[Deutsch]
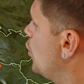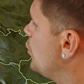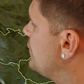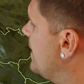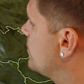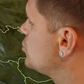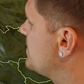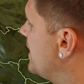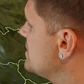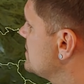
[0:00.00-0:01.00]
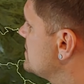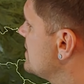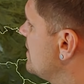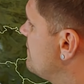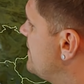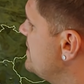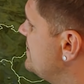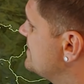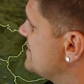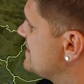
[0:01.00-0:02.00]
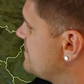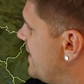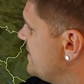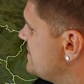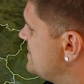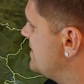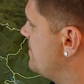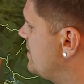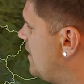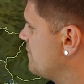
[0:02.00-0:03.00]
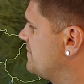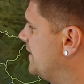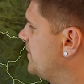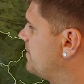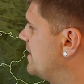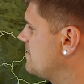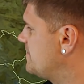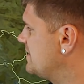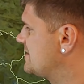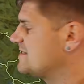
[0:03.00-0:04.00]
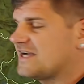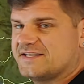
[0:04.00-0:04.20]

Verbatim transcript: und dementsprechend, wenn diese zwei Systeme ja aufeinanderprallen, bildet sich